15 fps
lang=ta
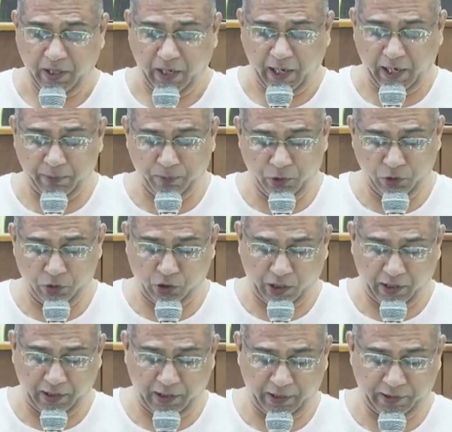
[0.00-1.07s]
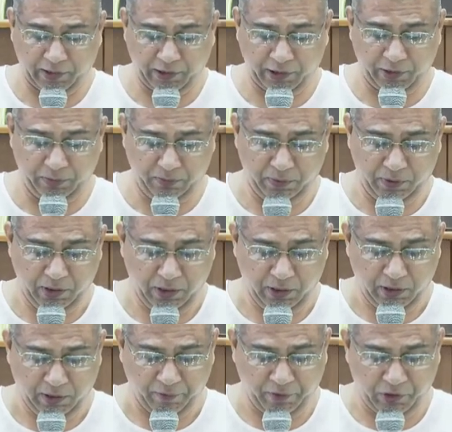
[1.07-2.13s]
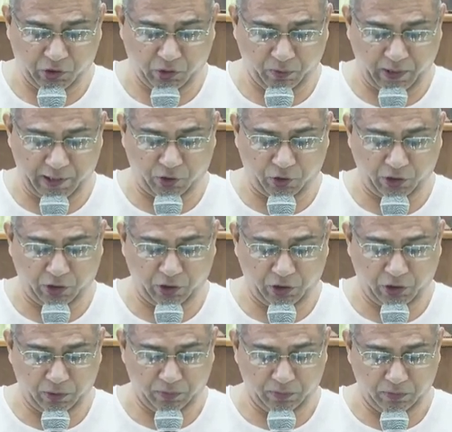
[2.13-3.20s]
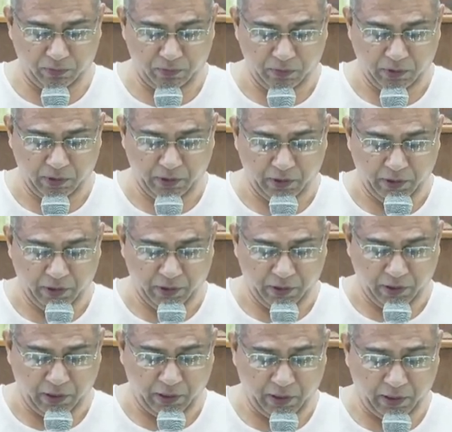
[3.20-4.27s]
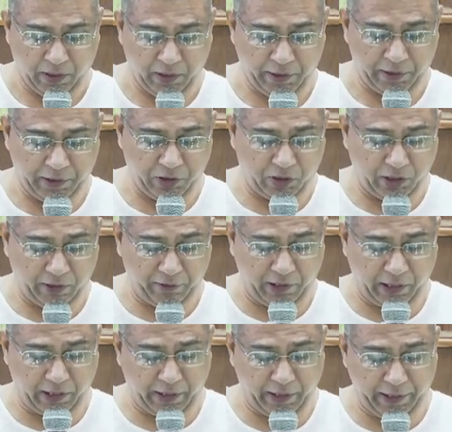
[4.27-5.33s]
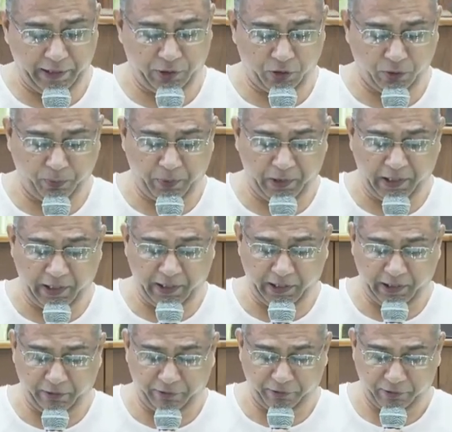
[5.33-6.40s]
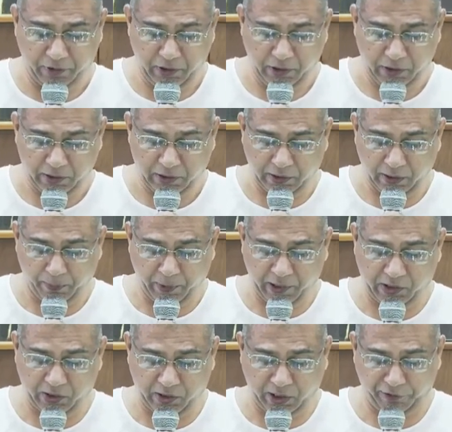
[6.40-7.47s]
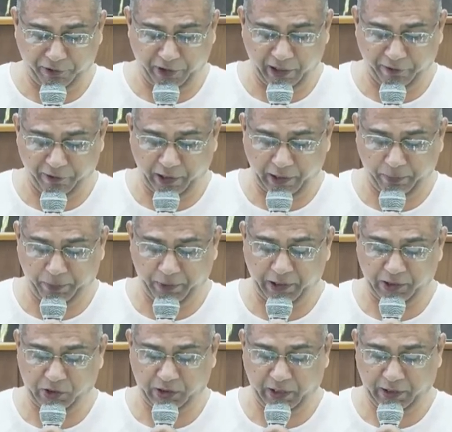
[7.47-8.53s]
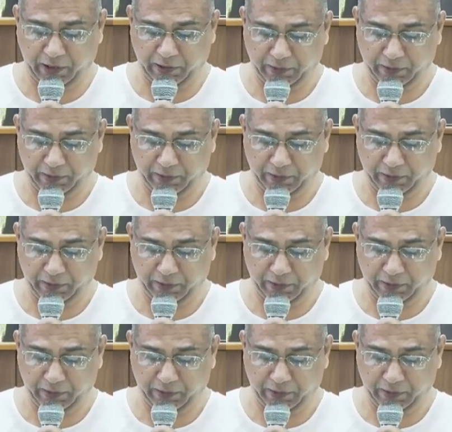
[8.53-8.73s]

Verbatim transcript: அன்பு சகலத்தையும் விசுவாசிக்கும் இட் இஸ் எவர் ரெடி டு பிலீவ் த பெஸ்ட் ஆஃப் எவ்ரி பர்சன்